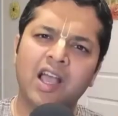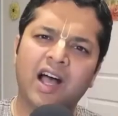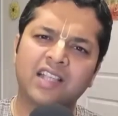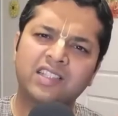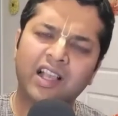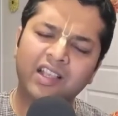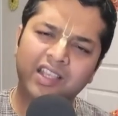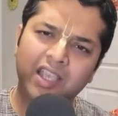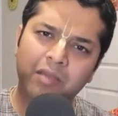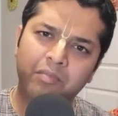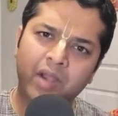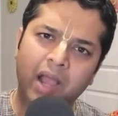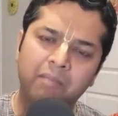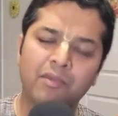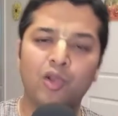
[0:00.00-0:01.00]
असंख्य
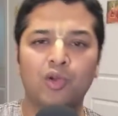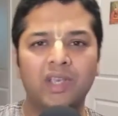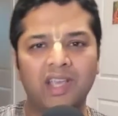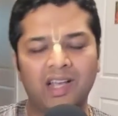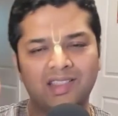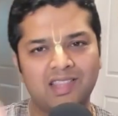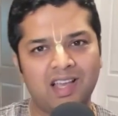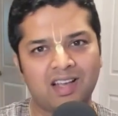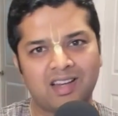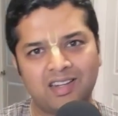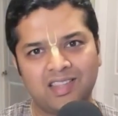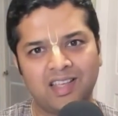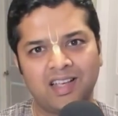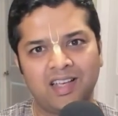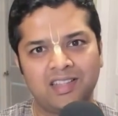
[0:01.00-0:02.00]
ब्राह्मणों की हत्या कर
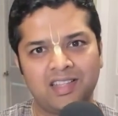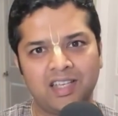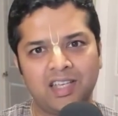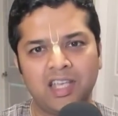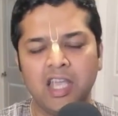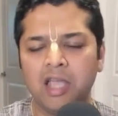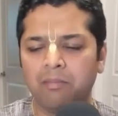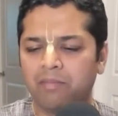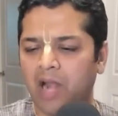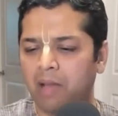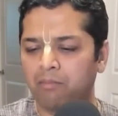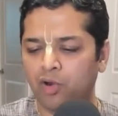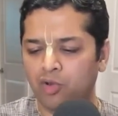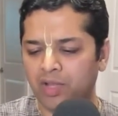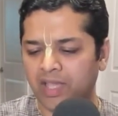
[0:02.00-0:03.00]
दी गई थी
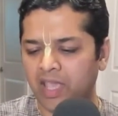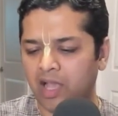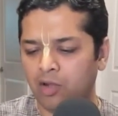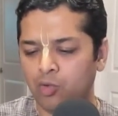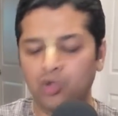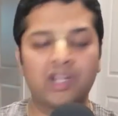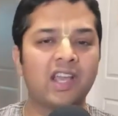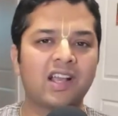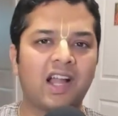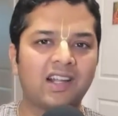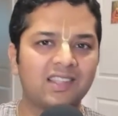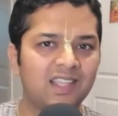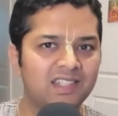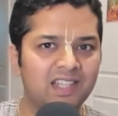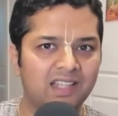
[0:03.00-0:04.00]
ब्राह्मणों के अंगूठे काट
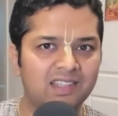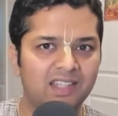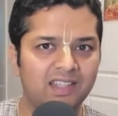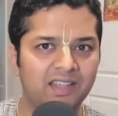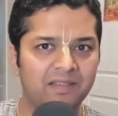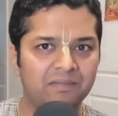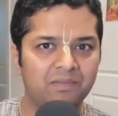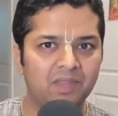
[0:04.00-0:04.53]
दिए जाते थे